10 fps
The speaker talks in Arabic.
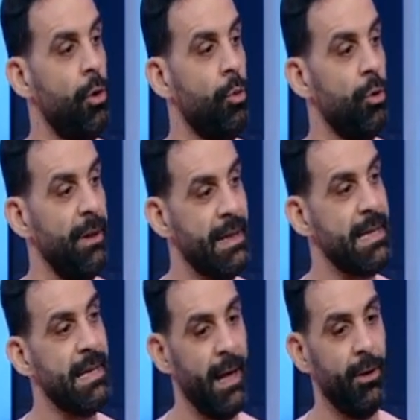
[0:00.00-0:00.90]
والناس
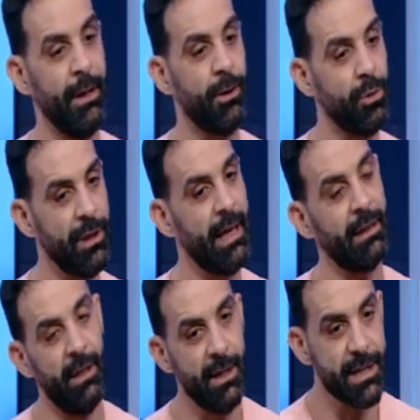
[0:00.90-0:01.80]
اللي حواليك ودي
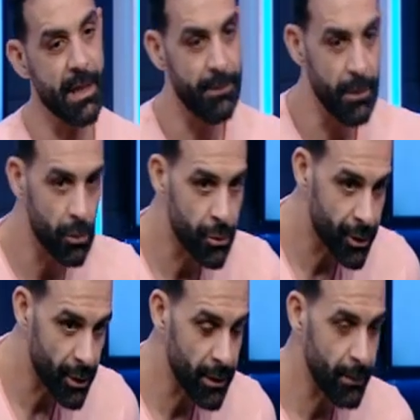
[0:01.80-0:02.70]
هتلاحظها يا ميدو انت
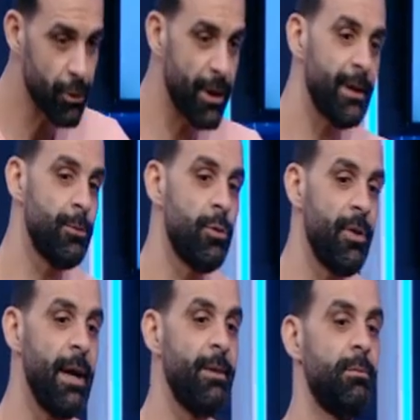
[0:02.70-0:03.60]
راجل مدرب
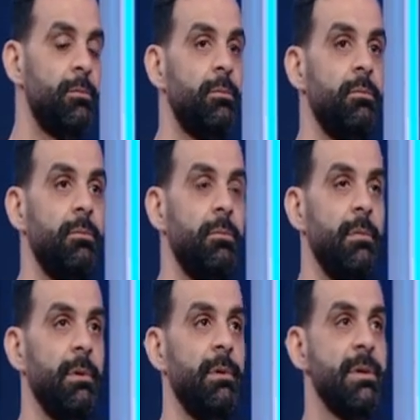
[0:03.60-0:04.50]
وفاهم
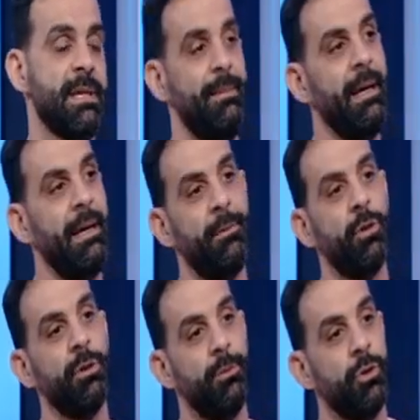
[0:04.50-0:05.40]
زمان لما
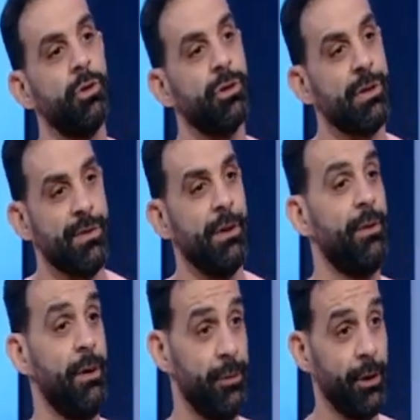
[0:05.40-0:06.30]
كنا بنخش تصفيات
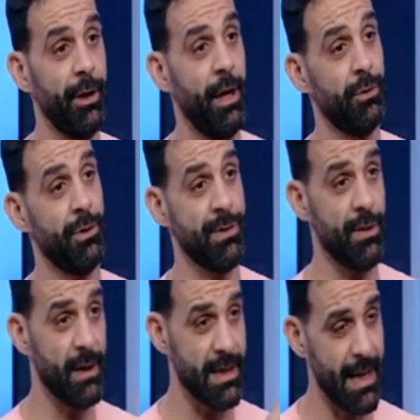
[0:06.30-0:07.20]
في افريقيا او
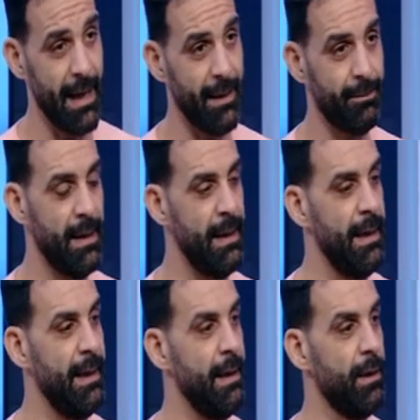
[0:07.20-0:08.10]
تصفيات كاس عالم
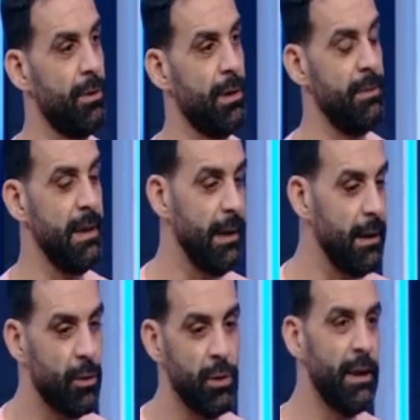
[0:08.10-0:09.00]
كنا بنيجي
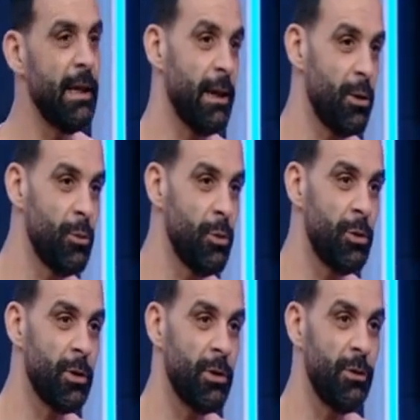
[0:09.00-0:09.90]
كلنا
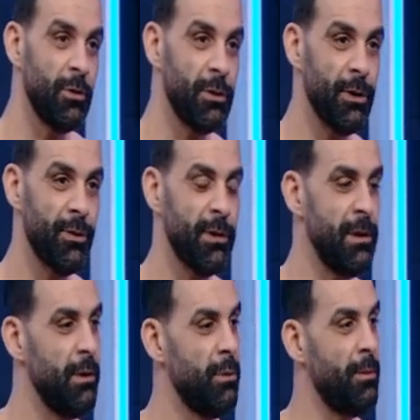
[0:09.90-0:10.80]
كجمهور في التصفيات
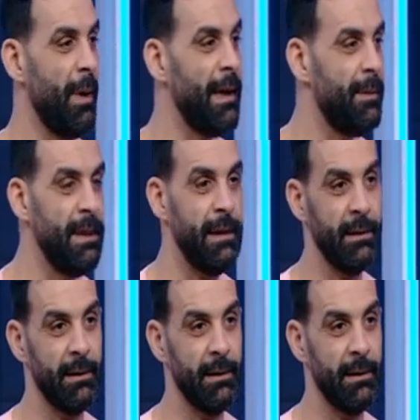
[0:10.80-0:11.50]
نيجي نقول معانا مين